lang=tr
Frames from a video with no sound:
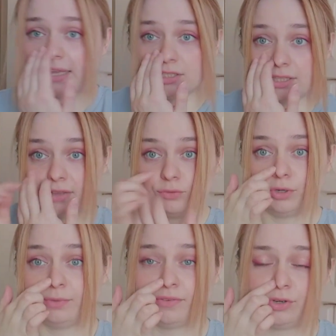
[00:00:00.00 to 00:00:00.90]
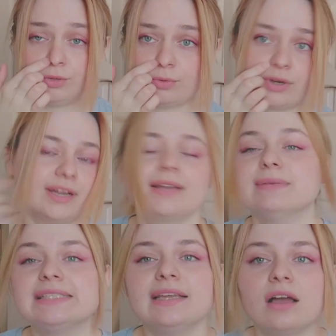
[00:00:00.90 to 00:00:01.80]
Gerçekten volüm de veriyor bu arada. Hani
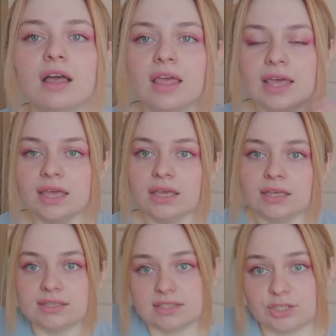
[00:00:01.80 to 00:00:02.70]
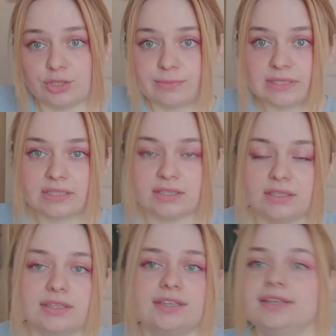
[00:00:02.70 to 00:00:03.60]
mesela
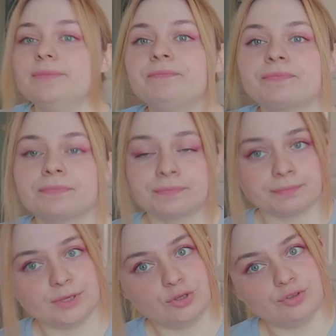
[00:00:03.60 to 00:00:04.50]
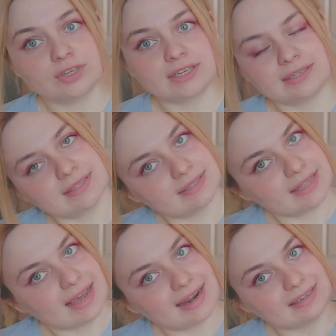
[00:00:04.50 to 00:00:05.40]
saçımızı e, bir gün
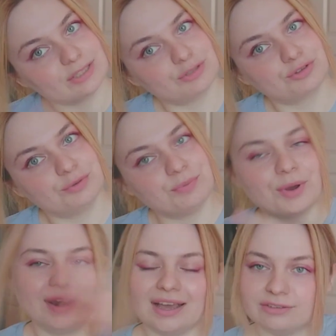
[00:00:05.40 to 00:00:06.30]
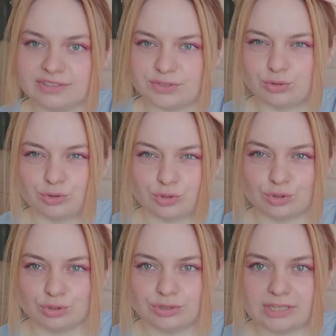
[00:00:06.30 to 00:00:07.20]
yıkarız. Ertesi gün böyle hafif
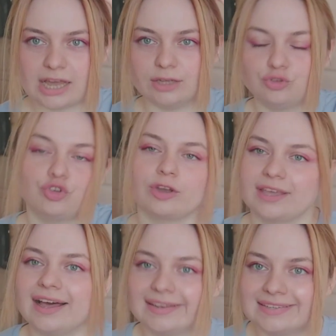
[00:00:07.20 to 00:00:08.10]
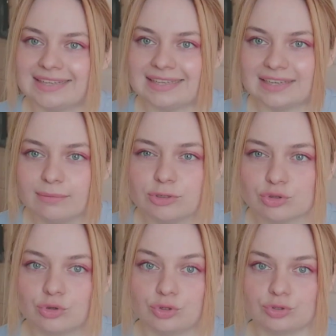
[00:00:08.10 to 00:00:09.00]
sönük olur ya. Çok yağlı değildir ama
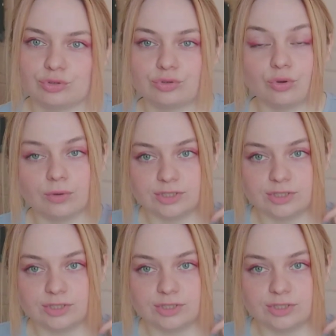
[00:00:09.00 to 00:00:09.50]
sönüktür.